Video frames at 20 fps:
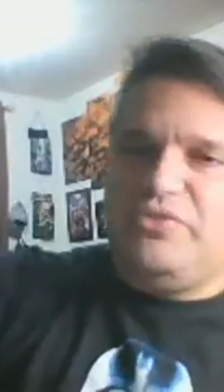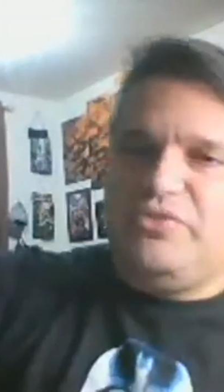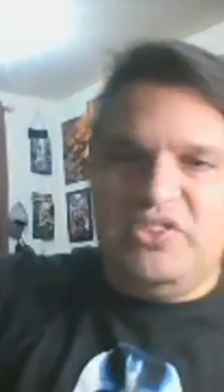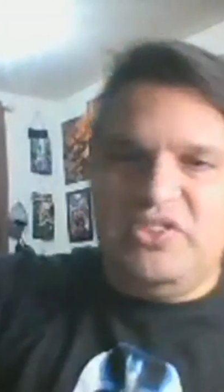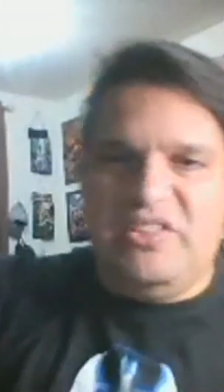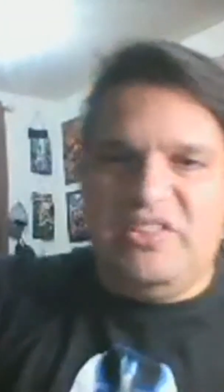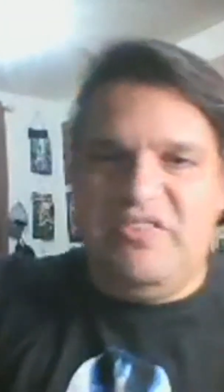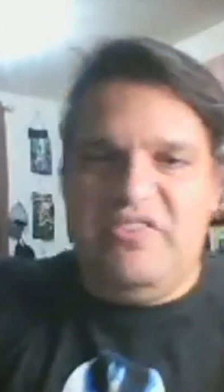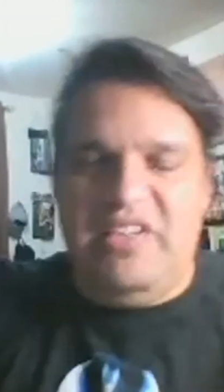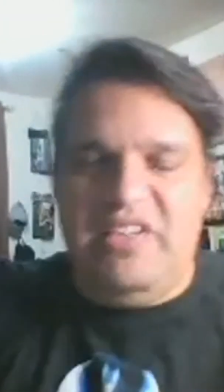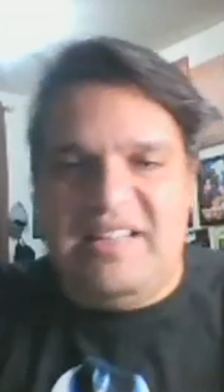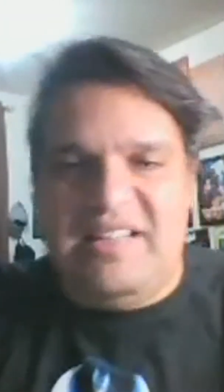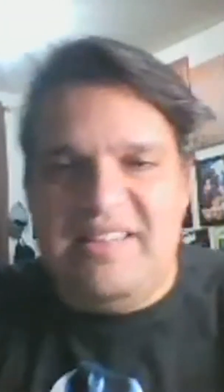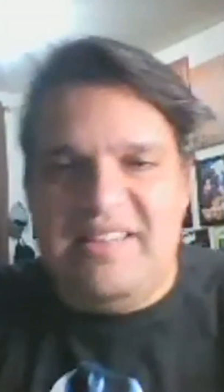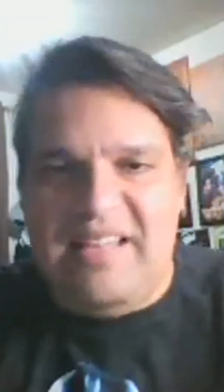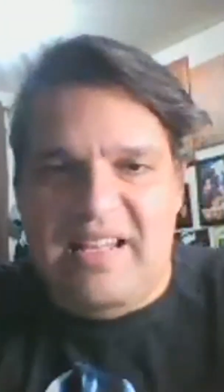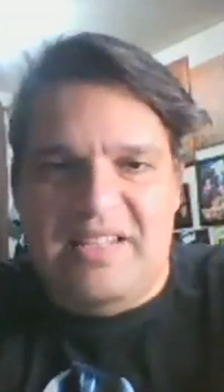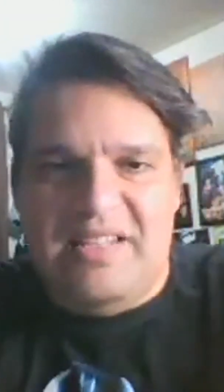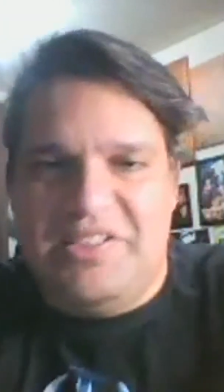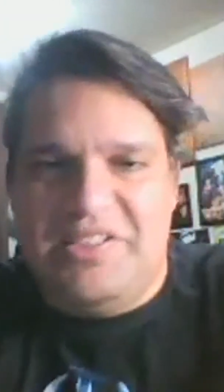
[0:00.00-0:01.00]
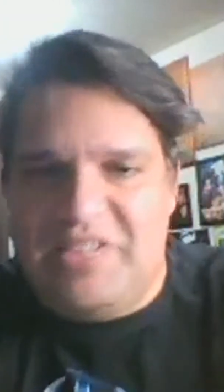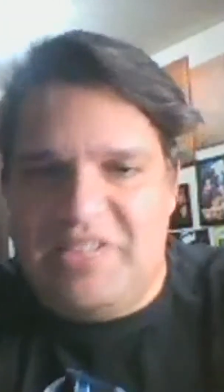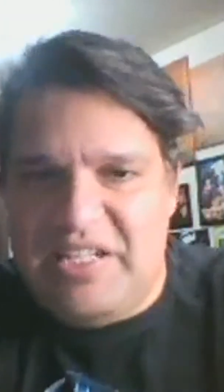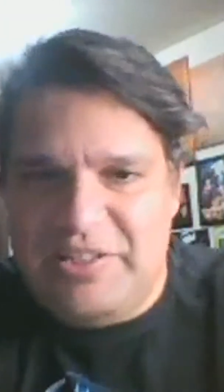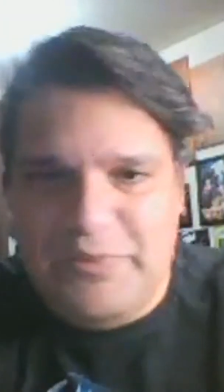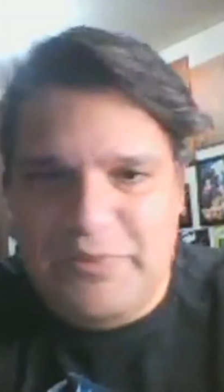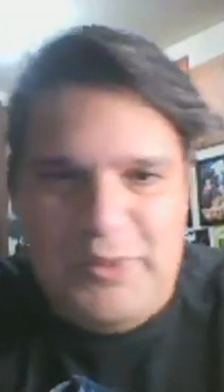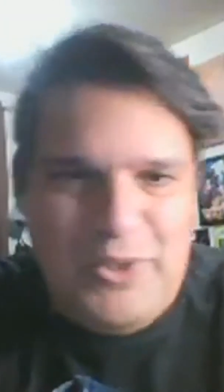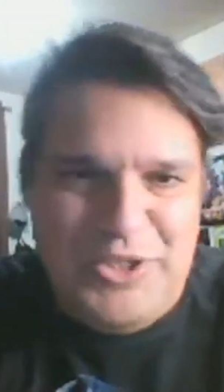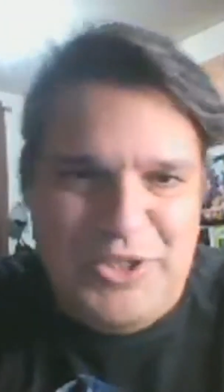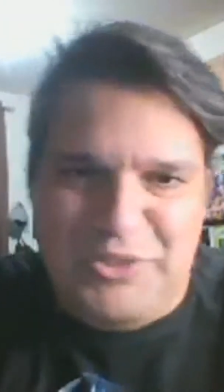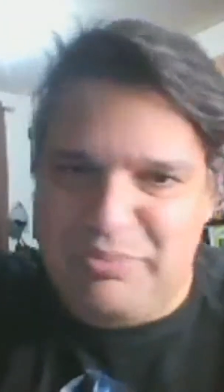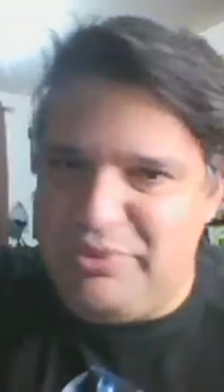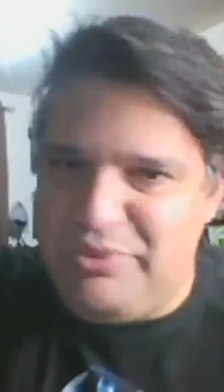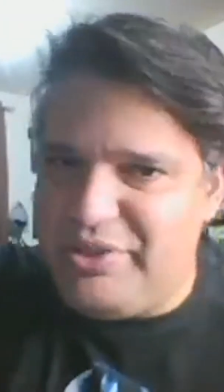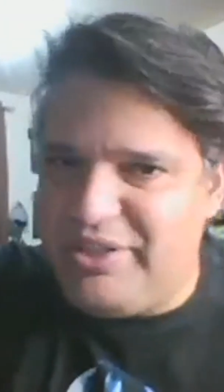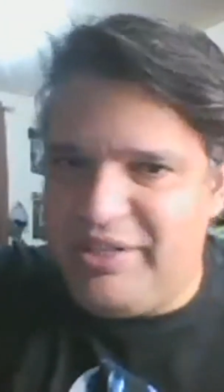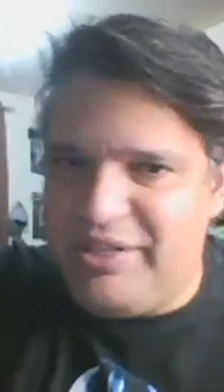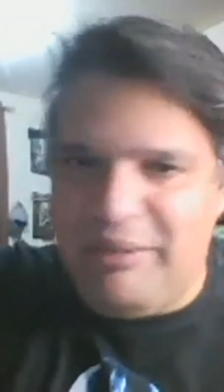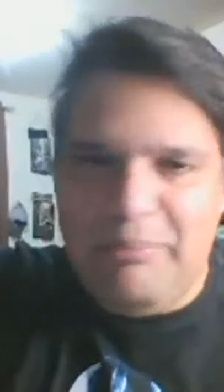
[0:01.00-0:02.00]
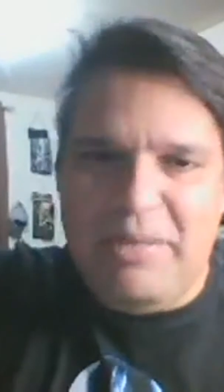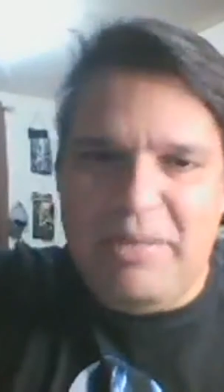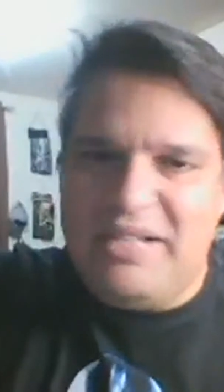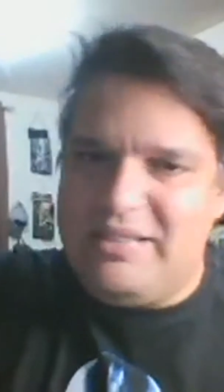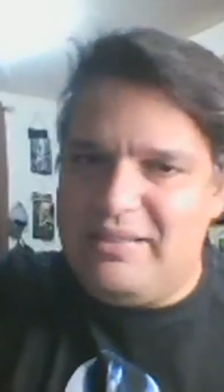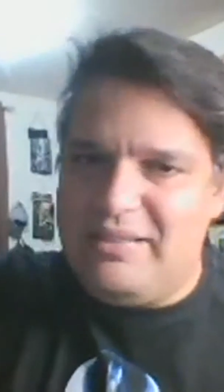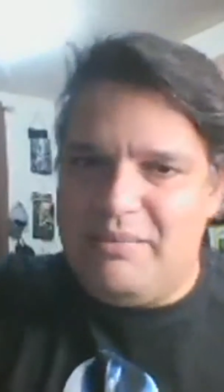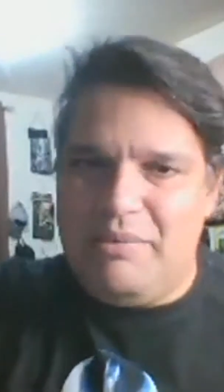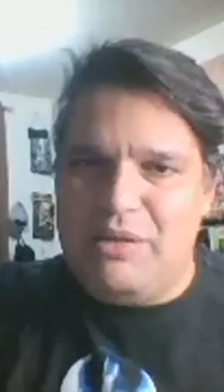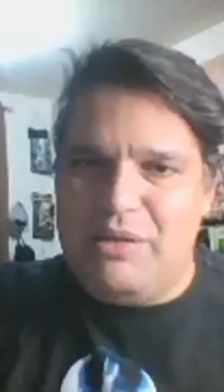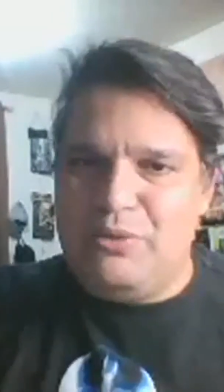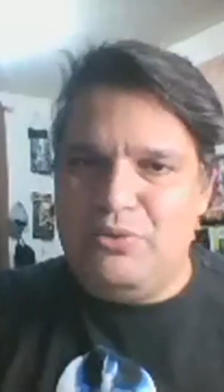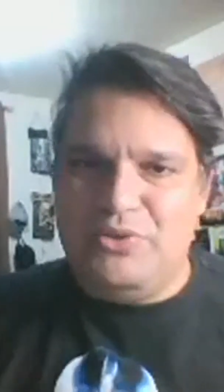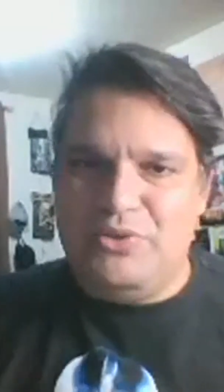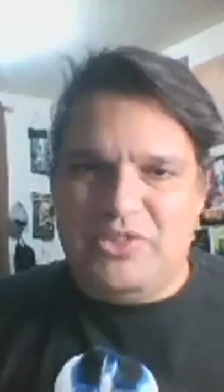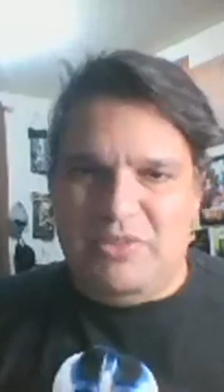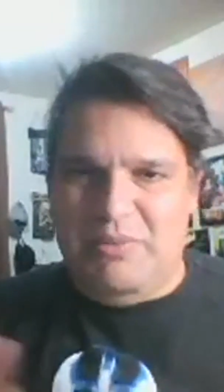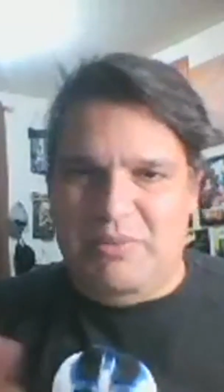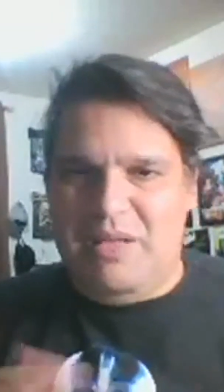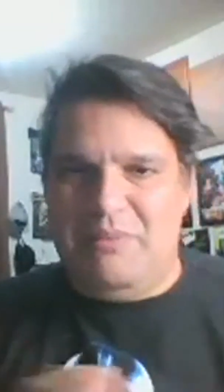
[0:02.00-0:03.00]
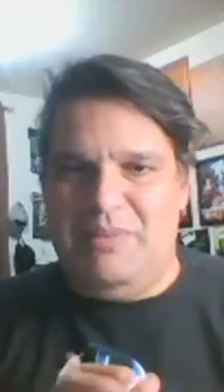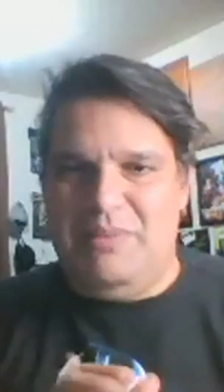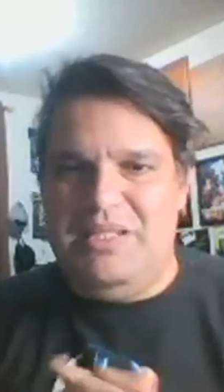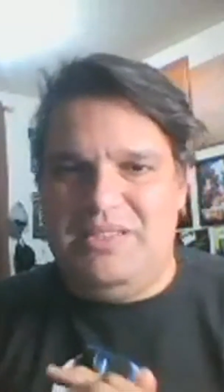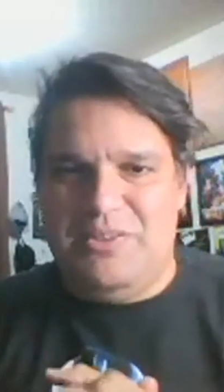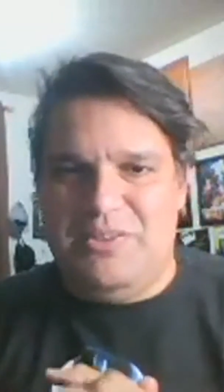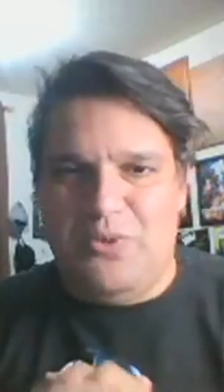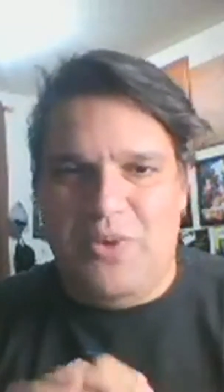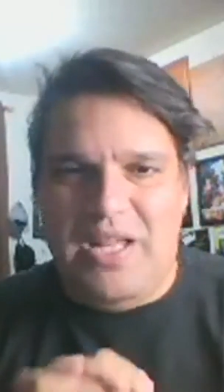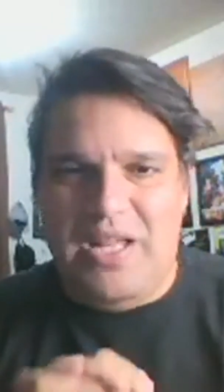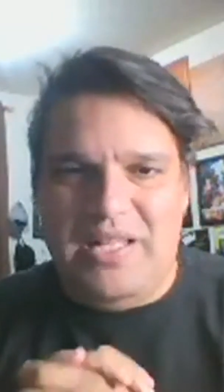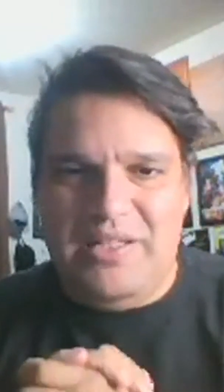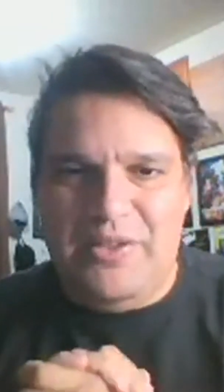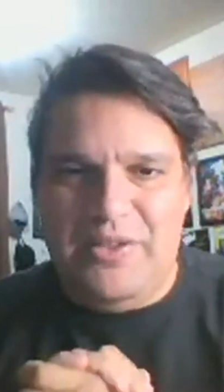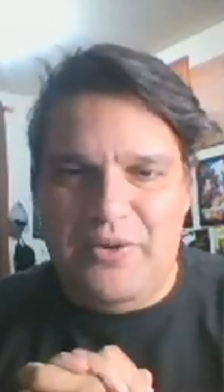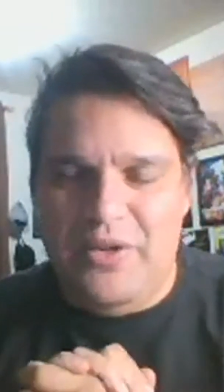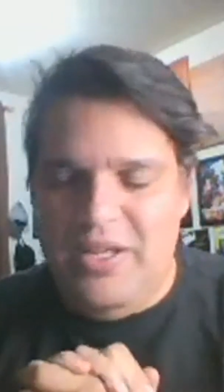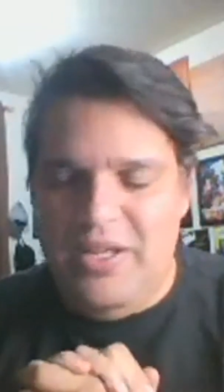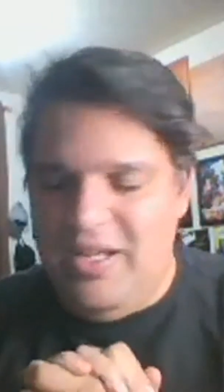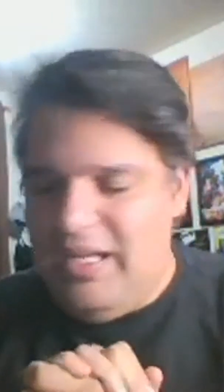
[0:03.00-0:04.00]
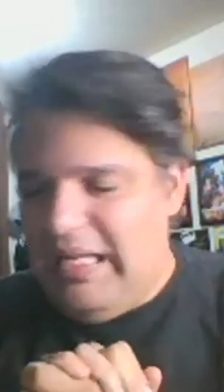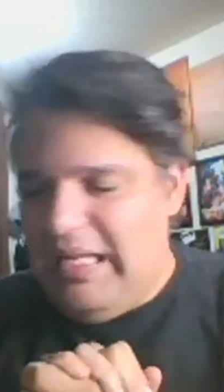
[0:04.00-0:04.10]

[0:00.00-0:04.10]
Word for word: Se você vê a tela de trás do meu notebook, que é um baita da bagunça a minha mesa, Wendel,